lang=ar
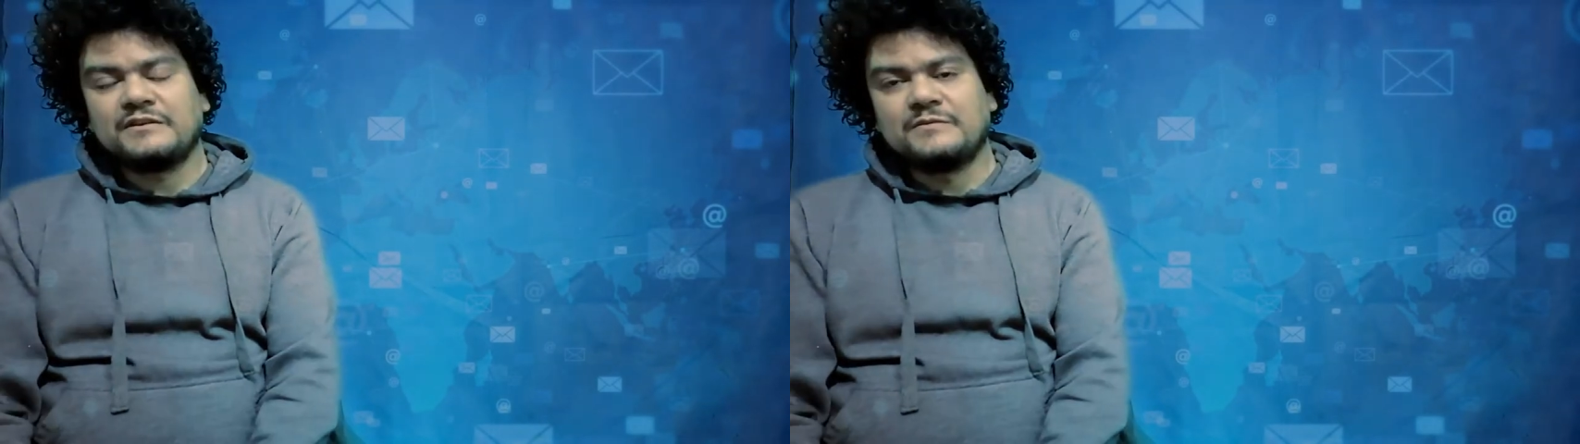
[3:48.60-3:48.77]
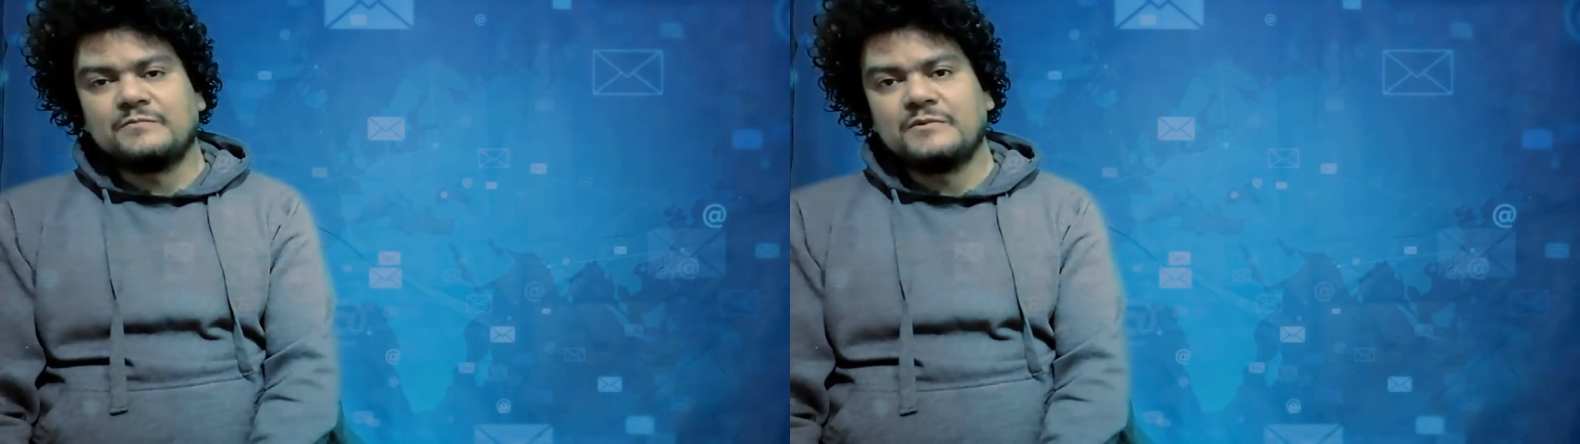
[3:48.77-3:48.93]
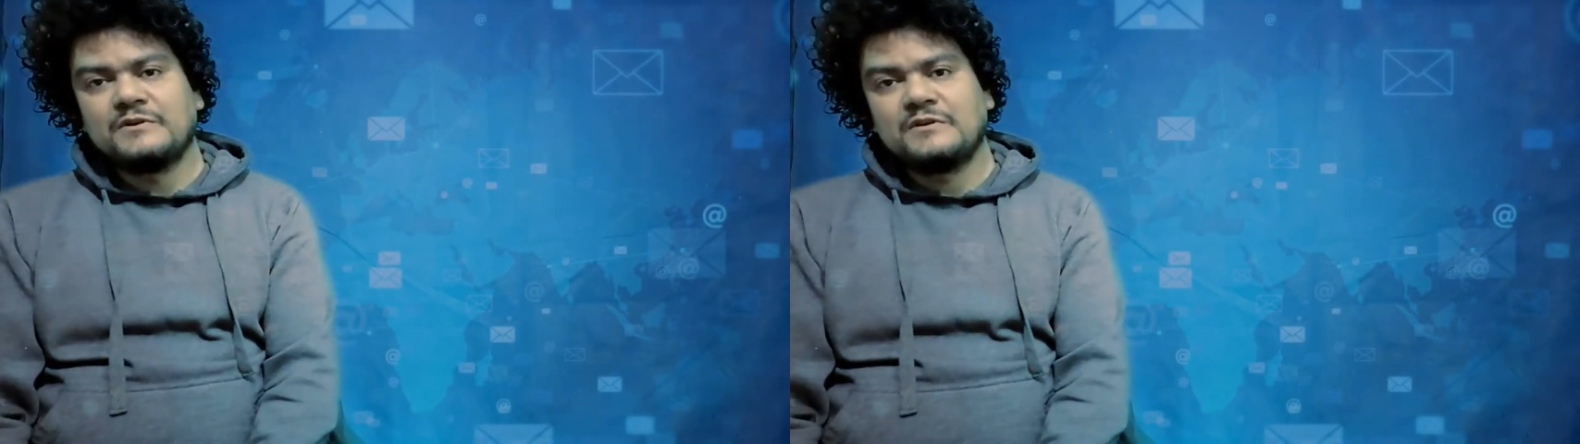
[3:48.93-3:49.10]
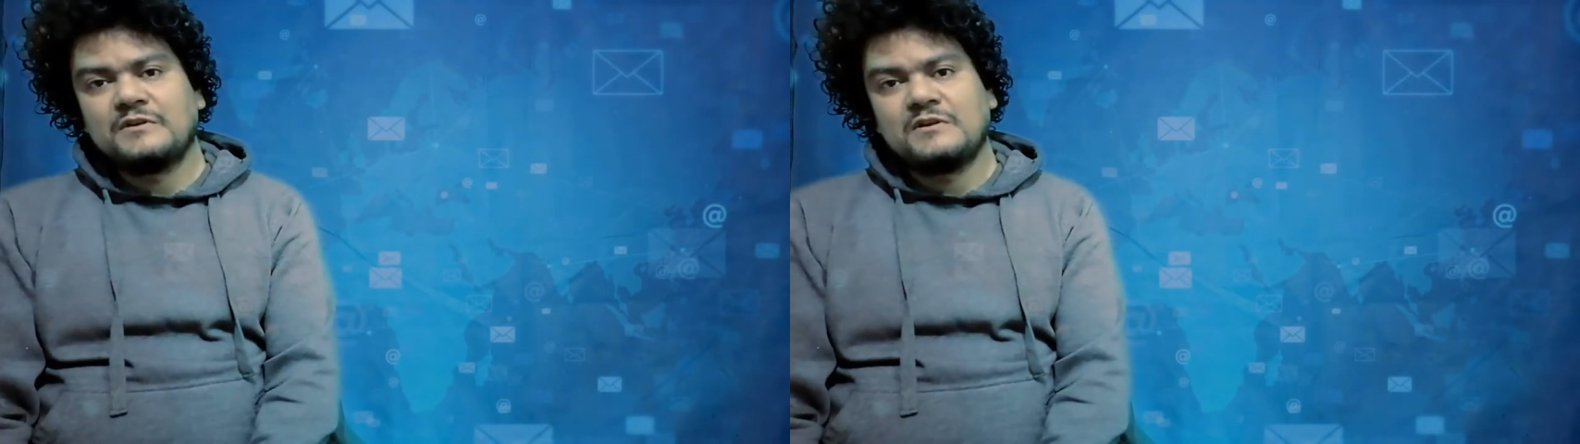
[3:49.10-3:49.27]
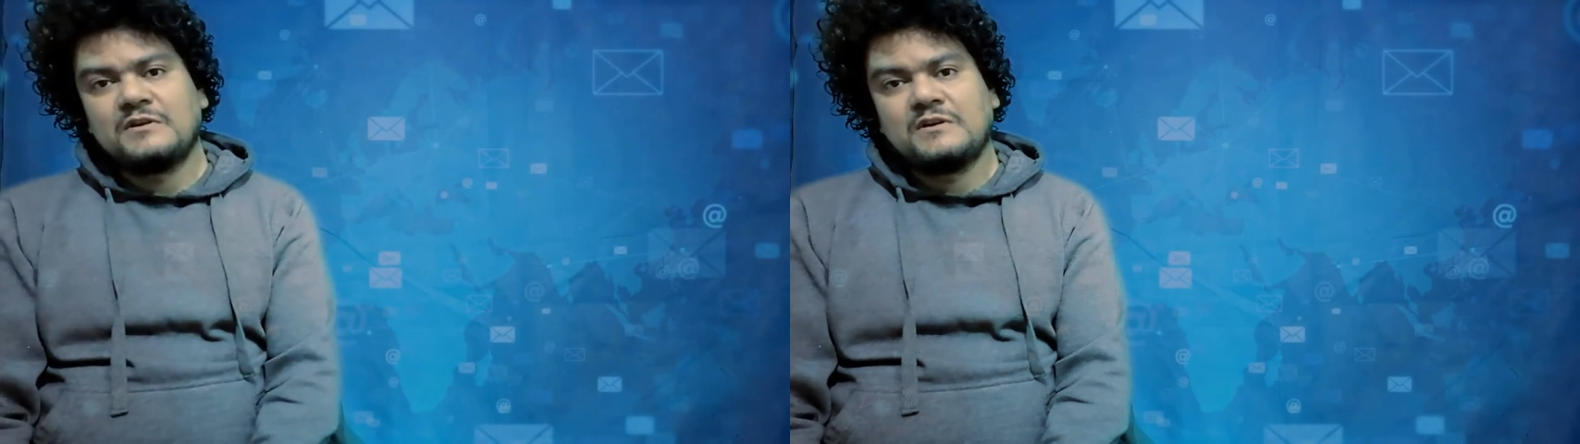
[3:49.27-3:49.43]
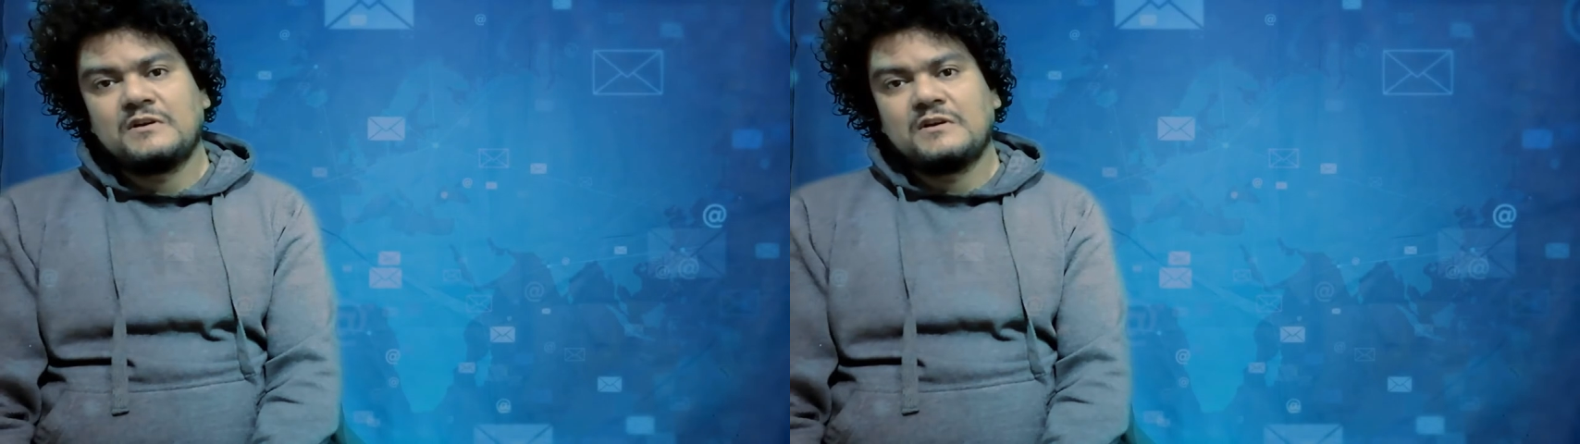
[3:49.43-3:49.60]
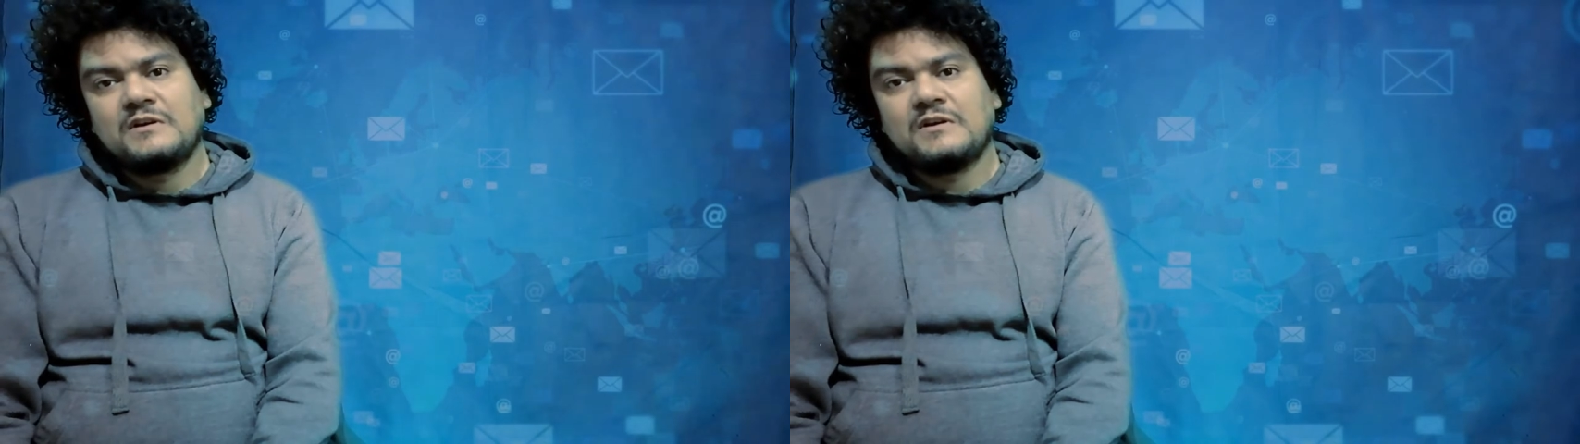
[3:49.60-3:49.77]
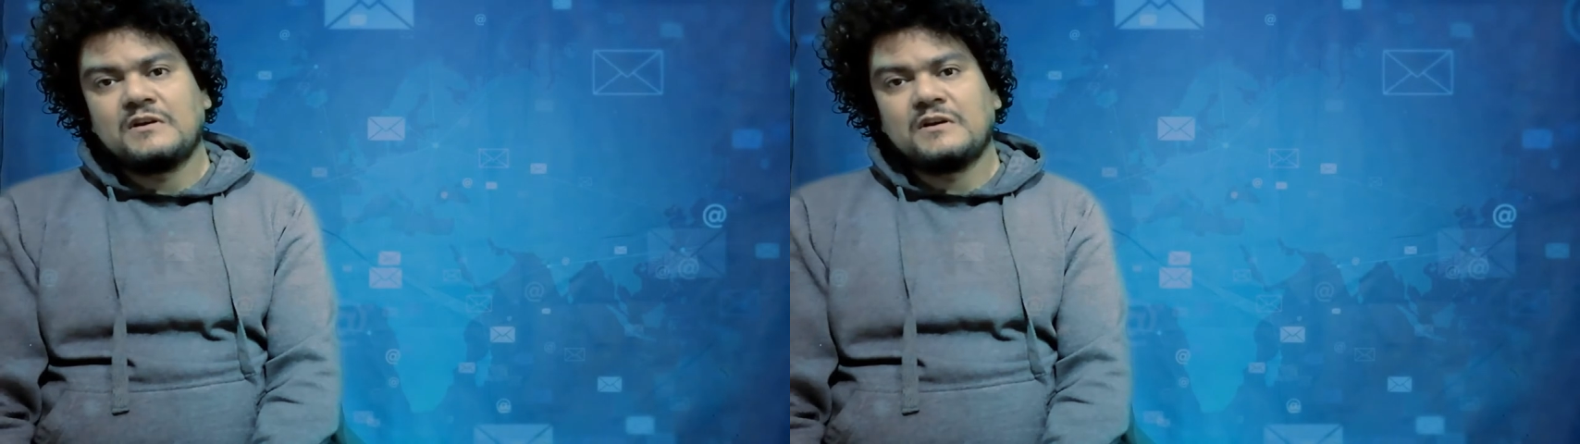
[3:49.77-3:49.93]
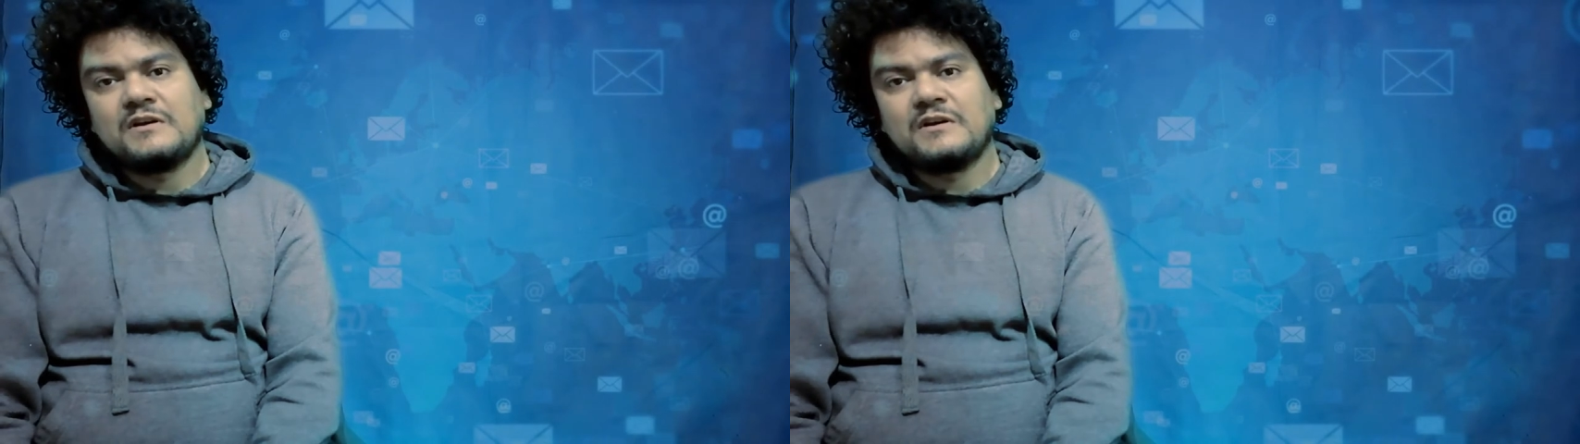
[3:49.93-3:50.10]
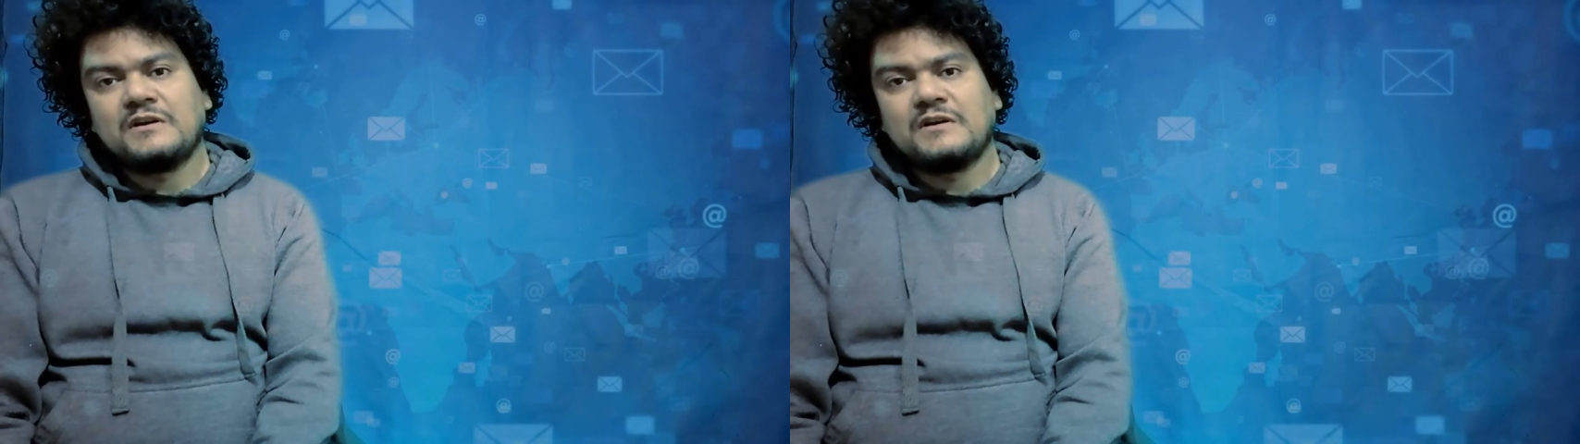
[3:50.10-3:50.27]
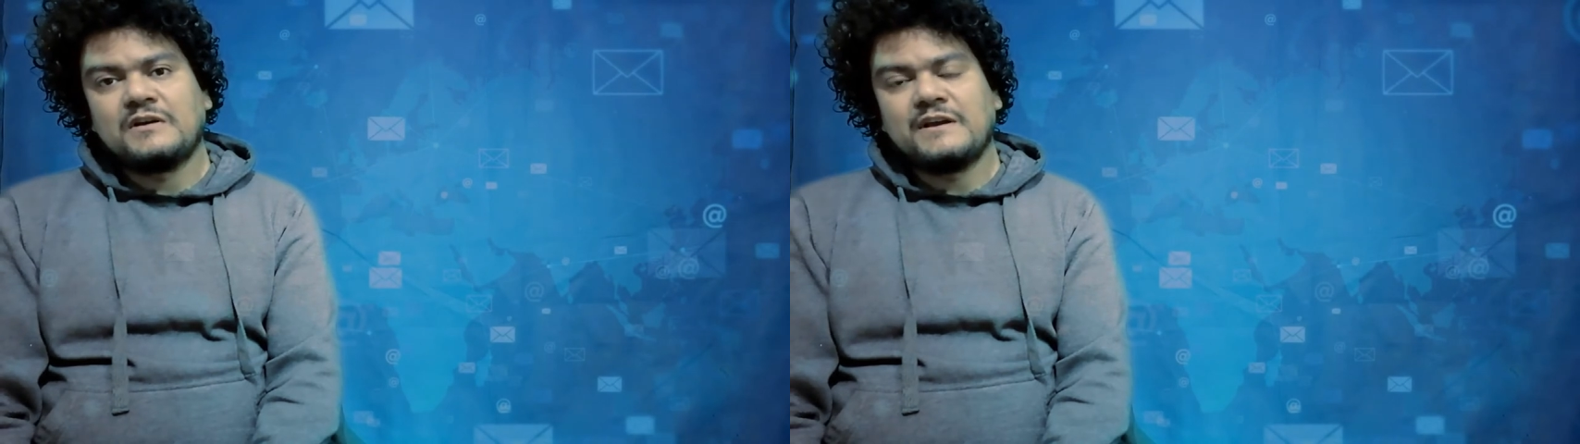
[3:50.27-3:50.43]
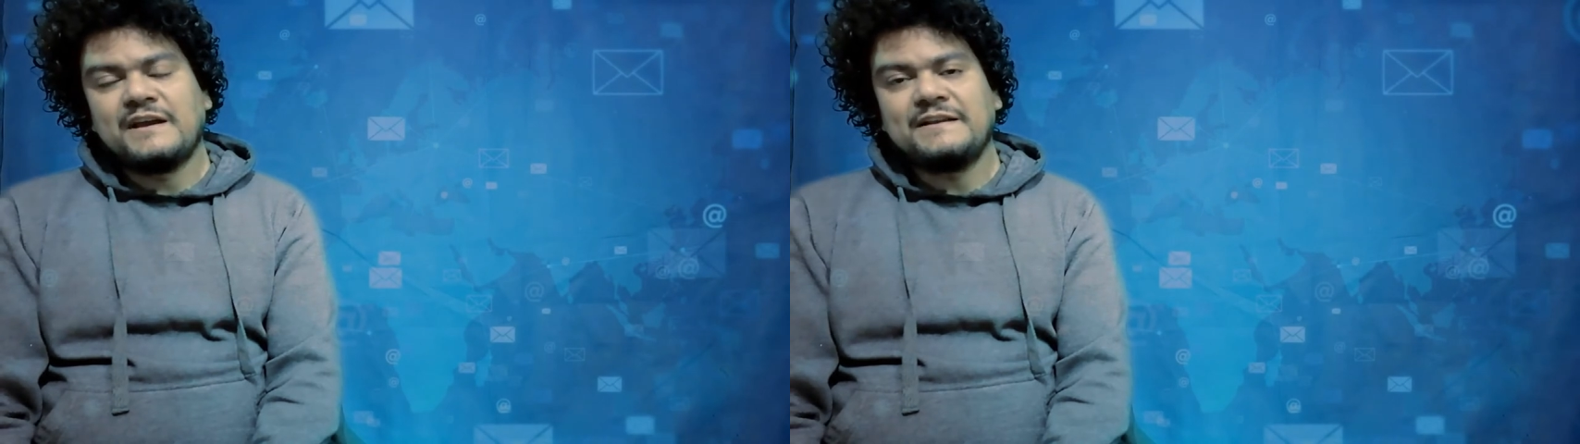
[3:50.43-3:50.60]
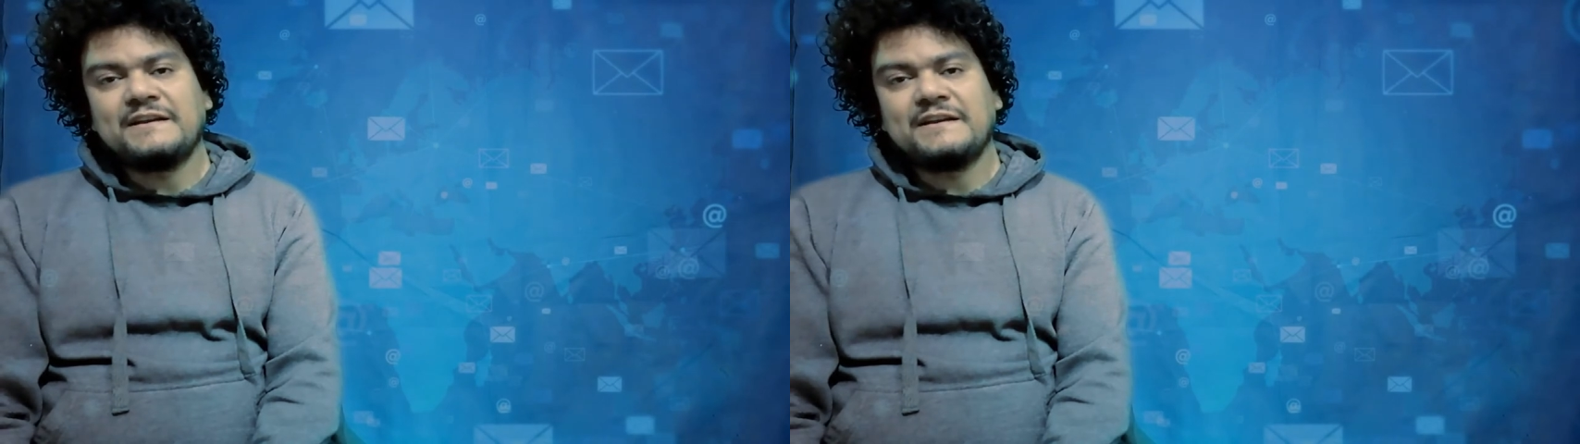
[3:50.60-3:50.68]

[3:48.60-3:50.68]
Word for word: طيب آه،